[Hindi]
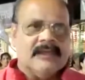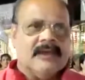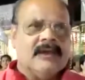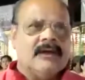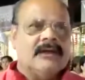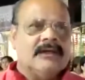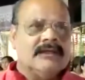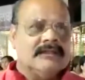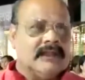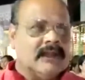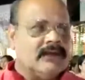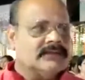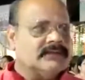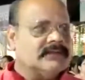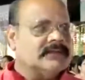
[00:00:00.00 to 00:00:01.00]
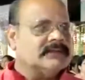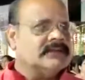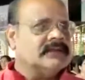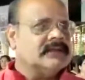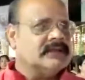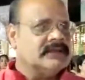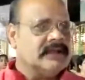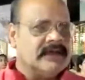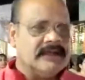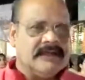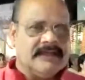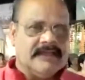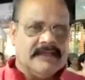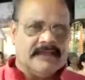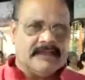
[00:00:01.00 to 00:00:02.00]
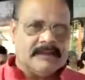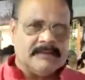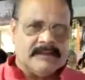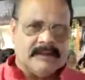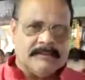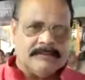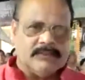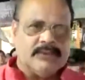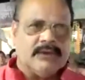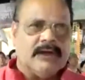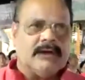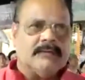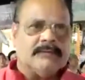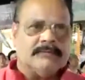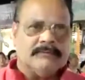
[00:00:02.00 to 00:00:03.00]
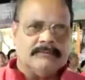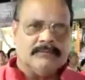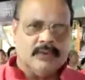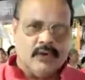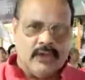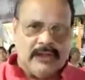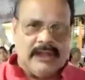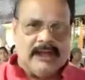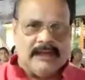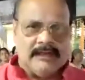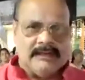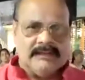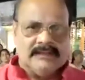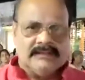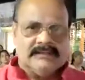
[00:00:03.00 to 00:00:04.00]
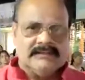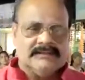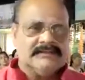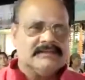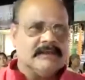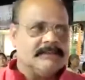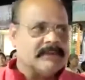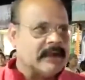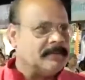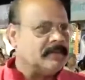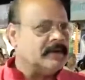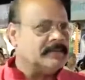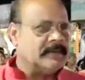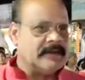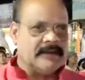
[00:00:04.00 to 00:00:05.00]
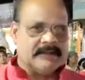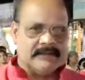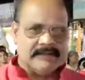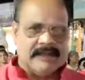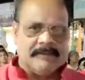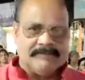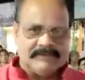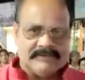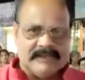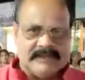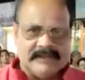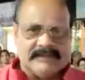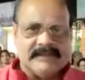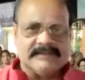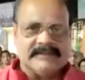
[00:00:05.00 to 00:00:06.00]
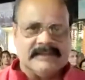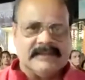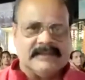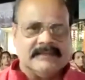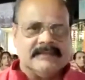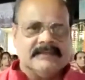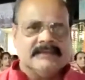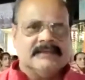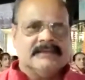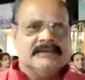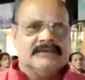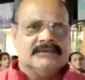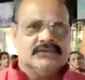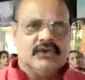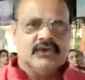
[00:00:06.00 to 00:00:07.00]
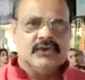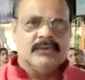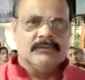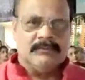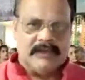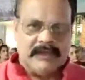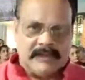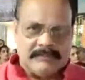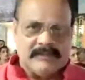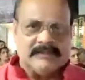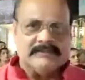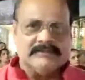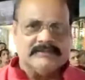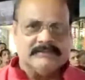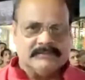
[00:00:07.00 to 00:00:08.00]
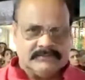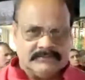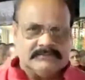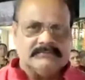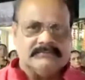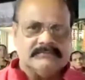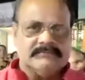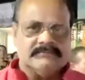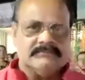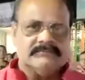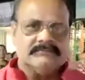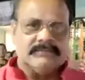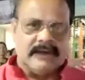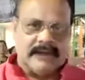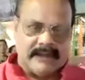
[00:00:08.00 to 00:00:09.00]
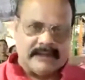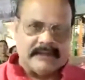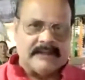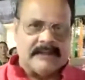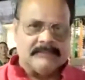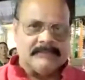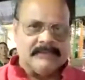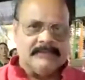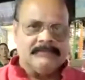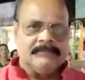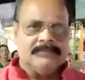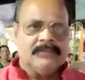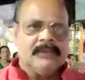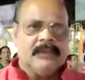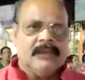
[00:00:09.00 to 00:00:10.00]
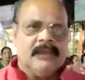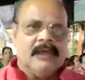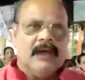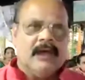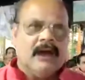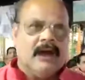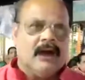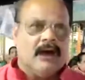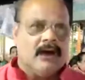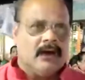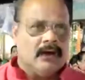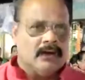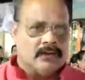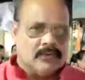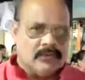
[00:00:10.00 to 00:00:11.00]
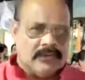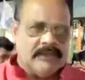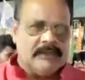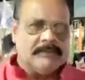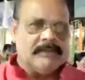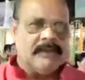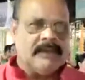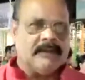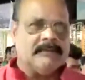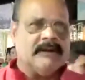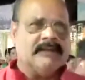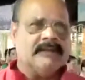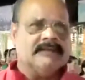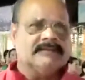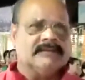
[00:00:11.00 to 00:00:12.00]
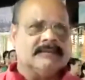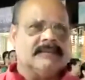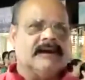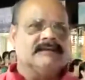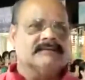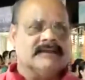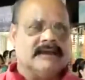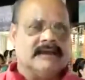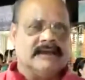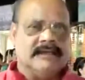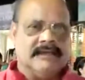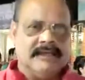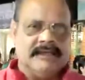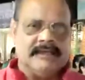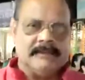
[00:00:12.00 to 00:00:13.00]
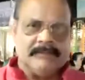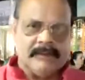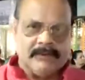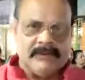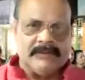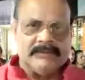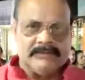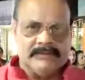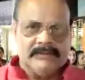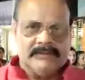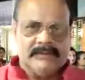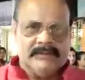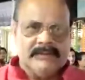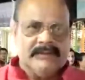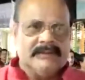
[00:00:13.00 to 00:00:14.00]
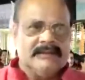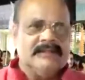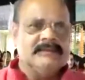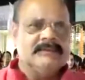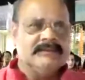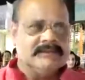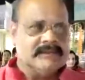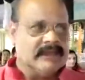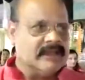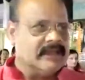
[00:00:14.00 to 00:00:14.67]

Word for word: इंद्रावती नदी के किनारे एक हमारा पूरा मोहल्ला जिसे ब्राह्मण पारा के नाम से जाना जाता है जो भैरमगंज पारा का नाम है और वहीं पे हमारे समाज का एक भवन निर्मित किया गया